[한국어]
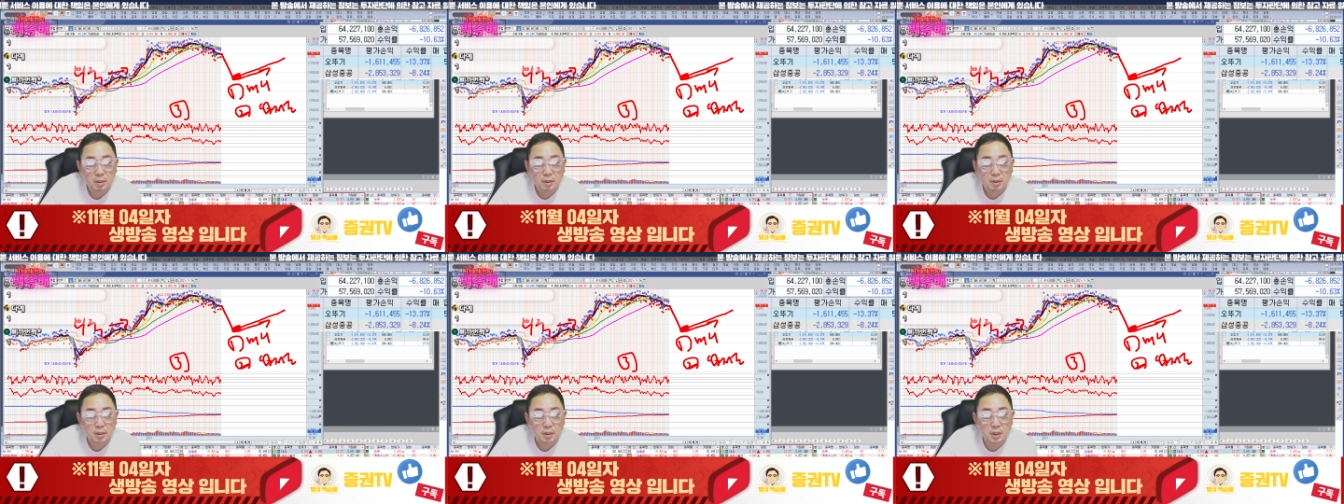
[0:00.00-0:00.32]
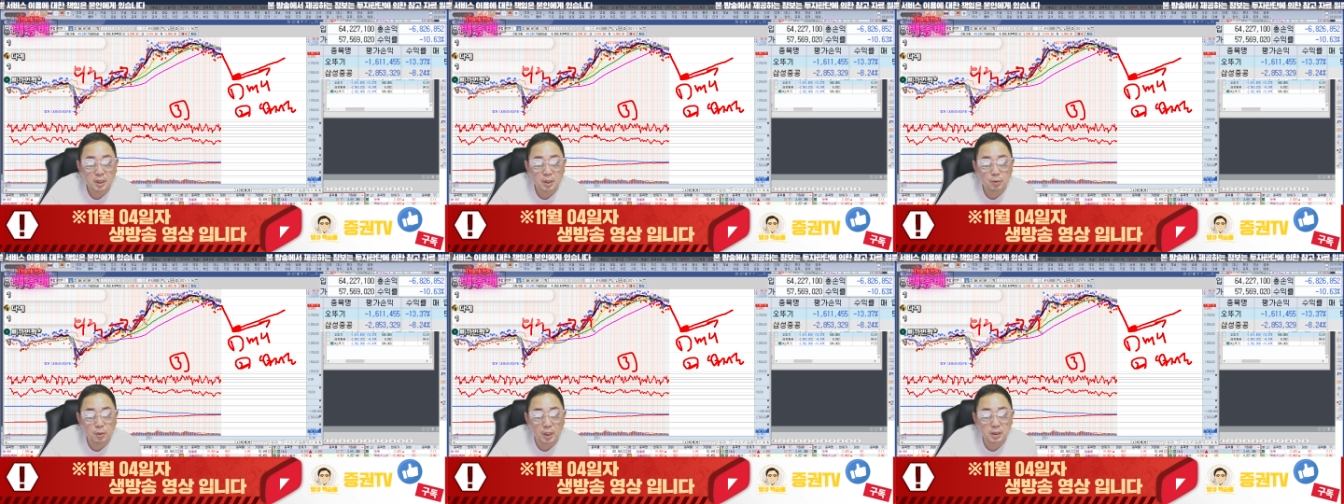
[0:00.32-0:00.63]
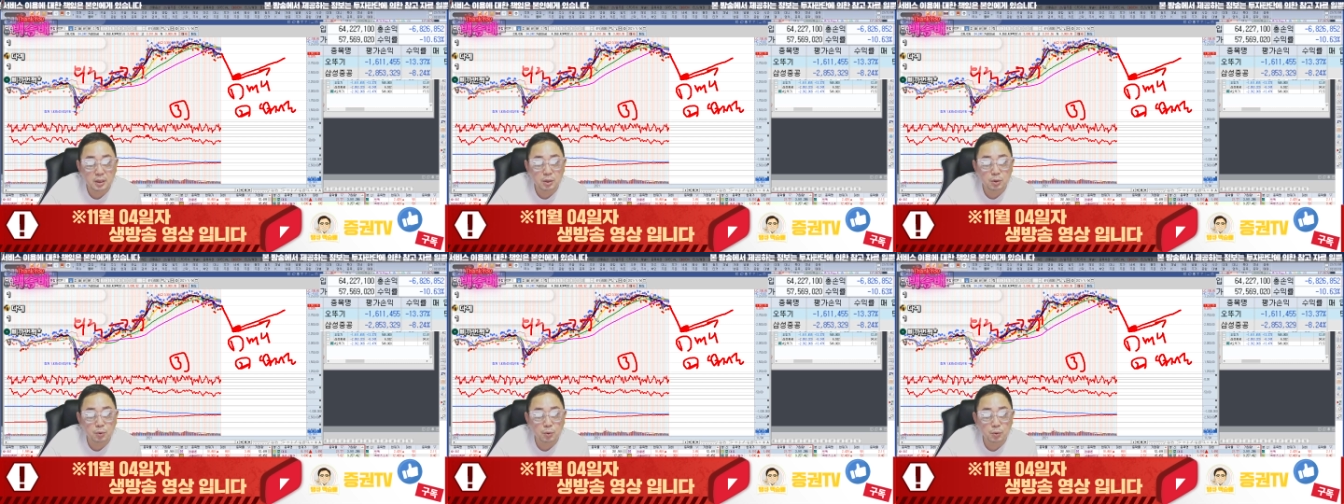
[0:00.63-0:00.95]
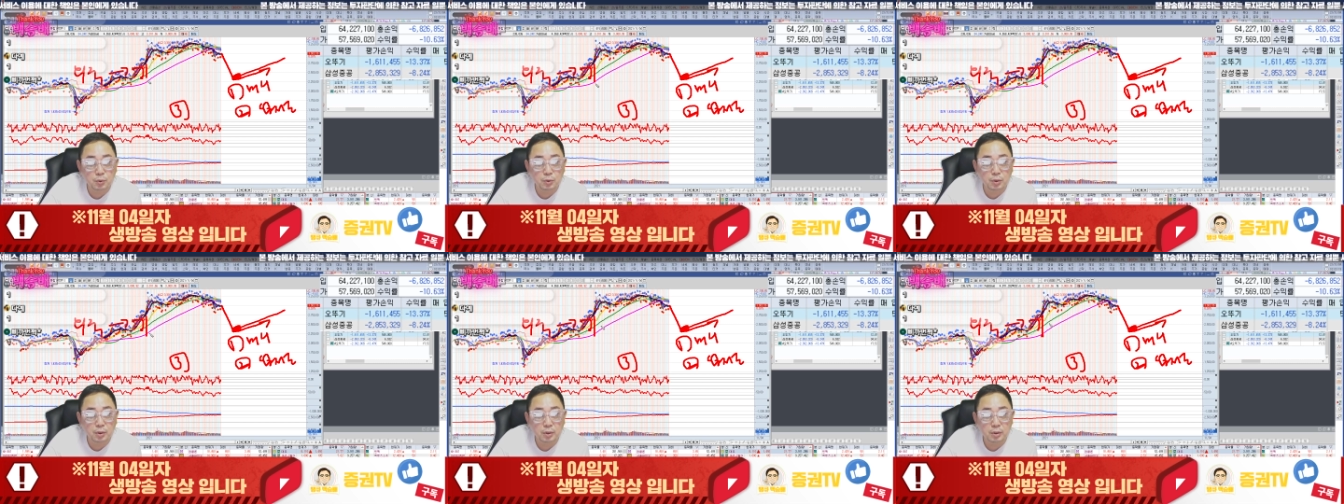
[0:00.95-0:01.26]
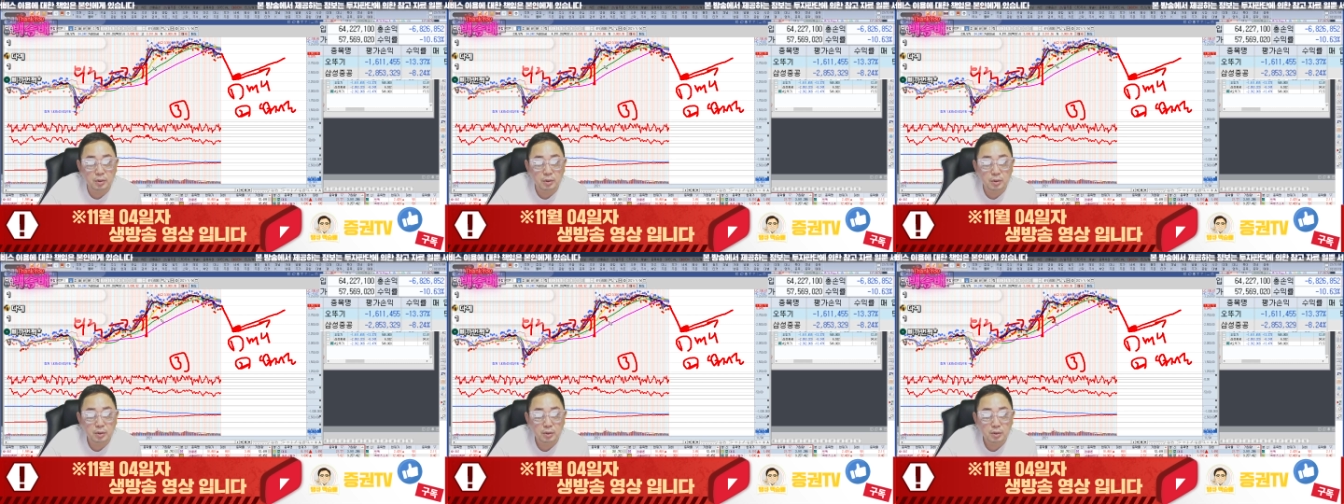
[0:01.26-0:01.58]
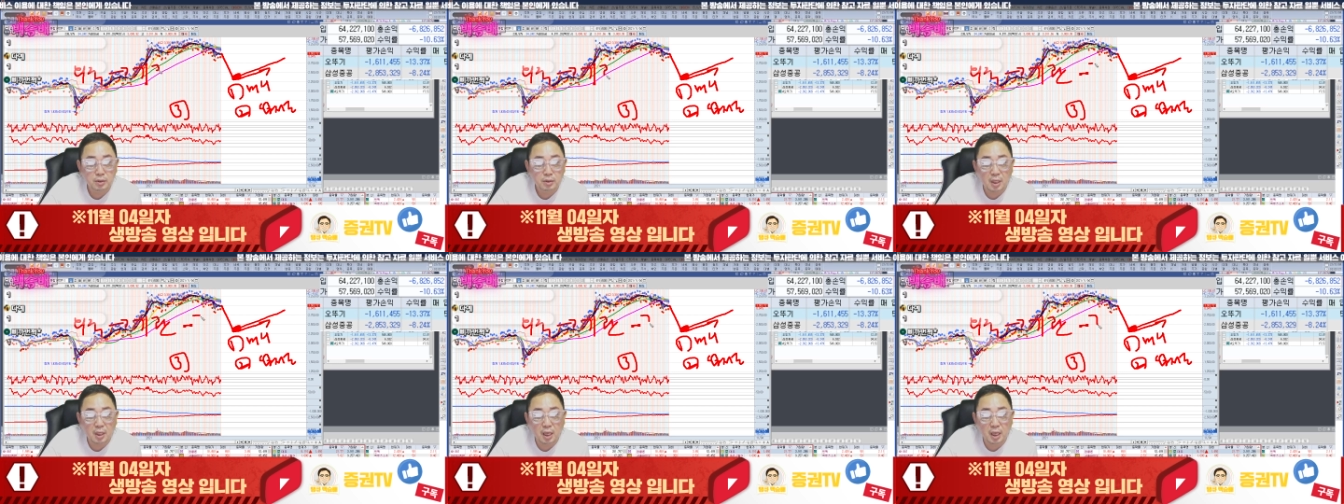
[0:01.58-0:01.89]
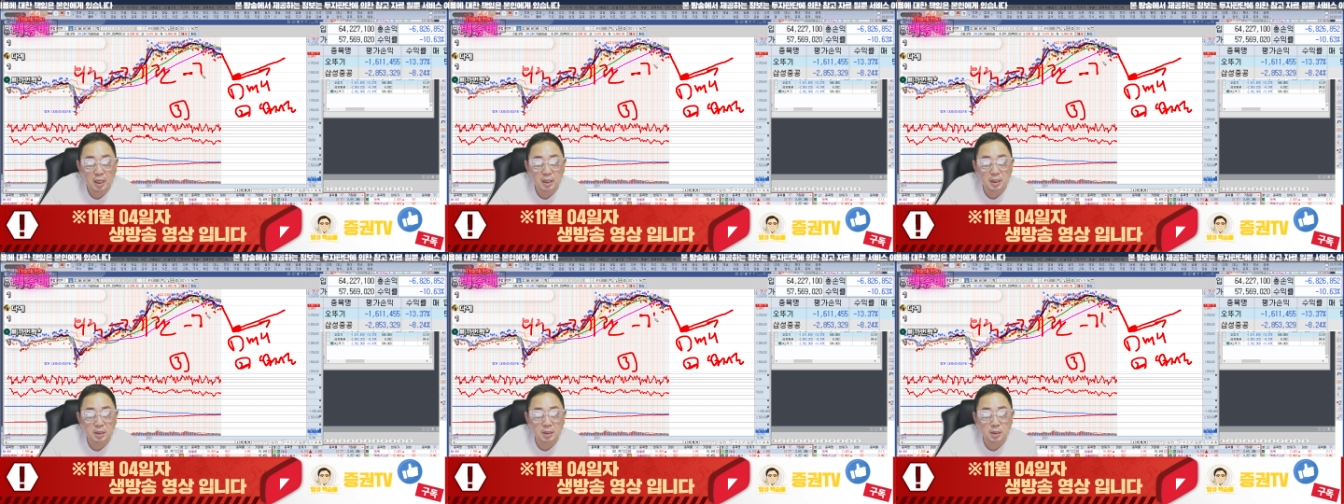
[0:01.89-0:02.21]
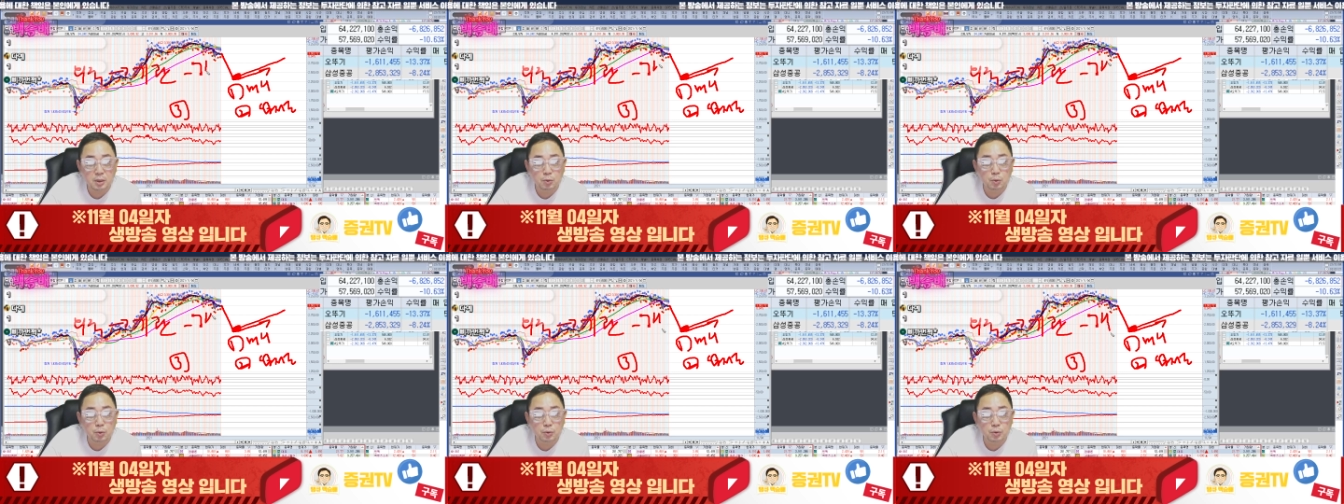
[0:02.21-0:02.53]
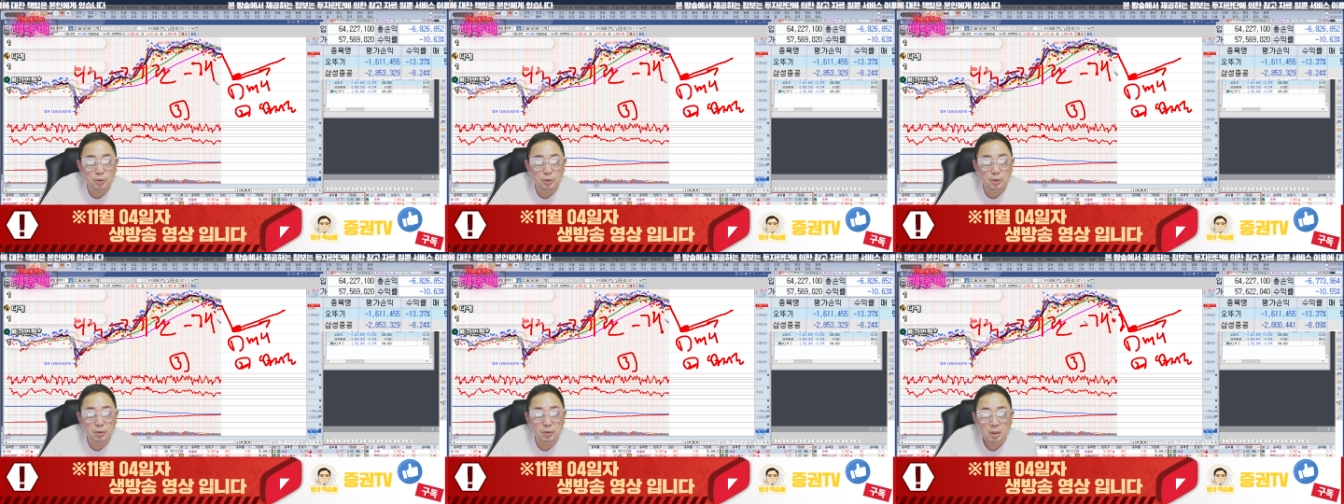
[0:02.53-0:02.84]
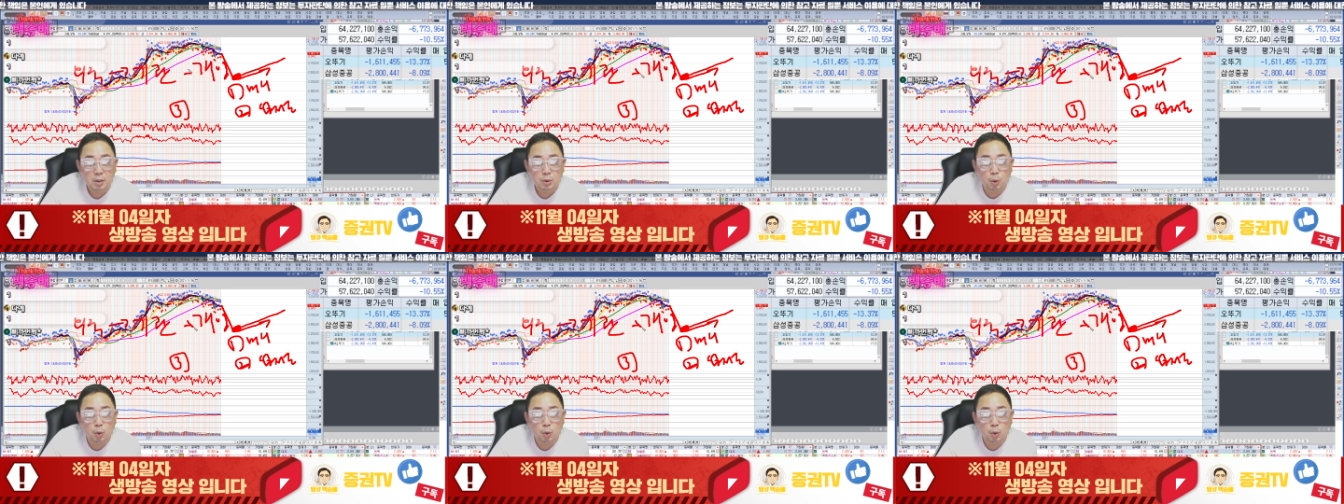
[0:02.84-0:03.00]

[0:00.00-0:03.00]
기관이 들어오든 개인이 들어오든